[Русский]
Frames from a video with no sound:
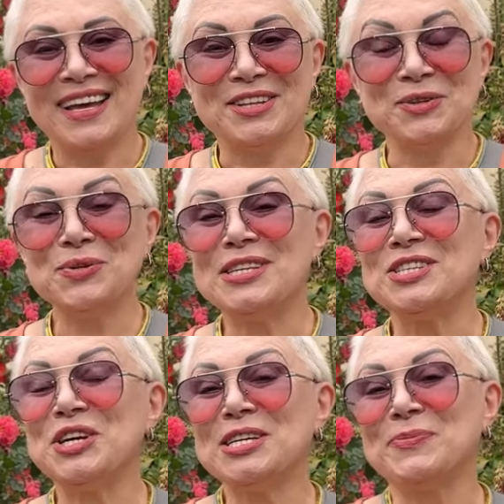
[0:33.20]
Ну,
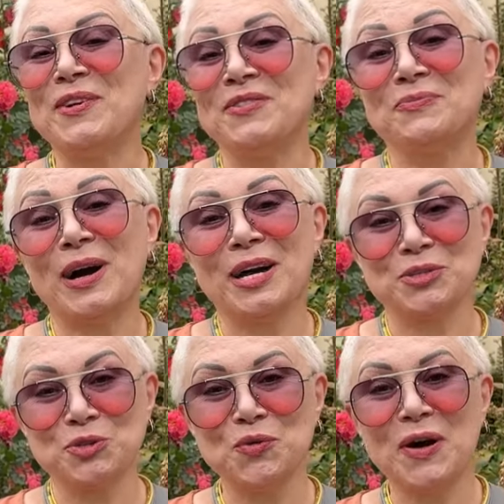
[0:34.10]
сейчас
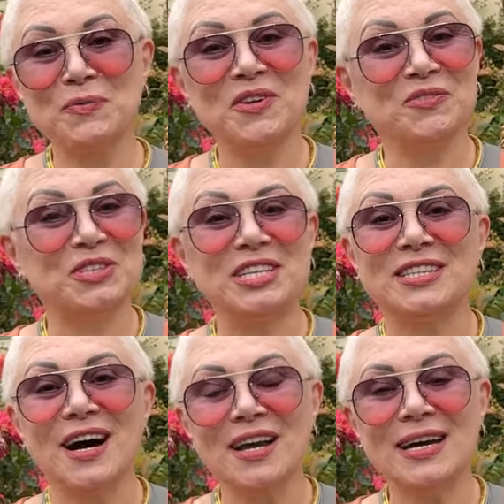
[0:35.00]
покажу вам в
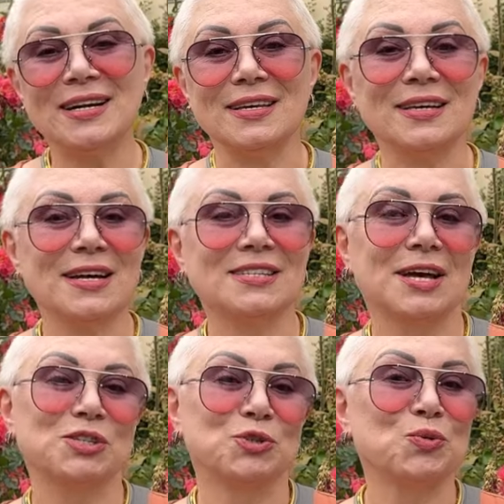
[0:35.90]
деталях и
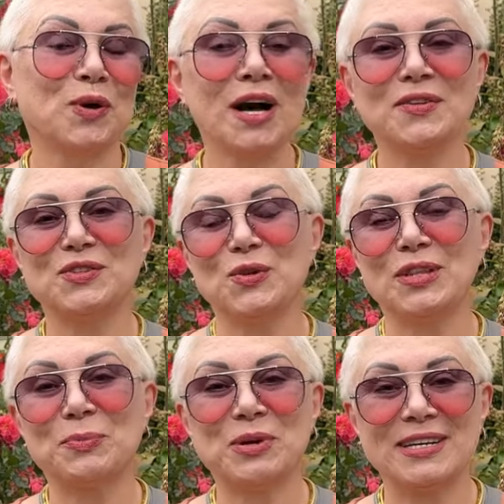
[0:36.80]
расскажу, как все
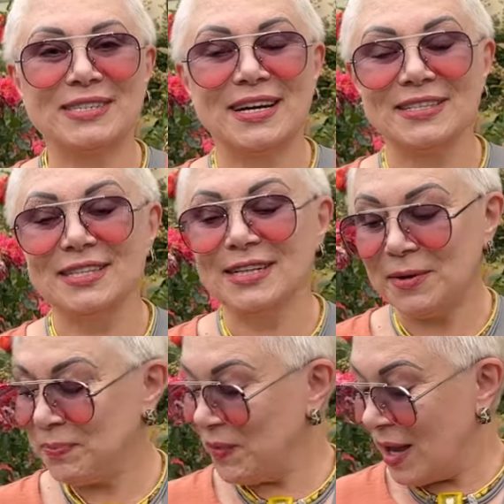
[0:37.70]
это происходило.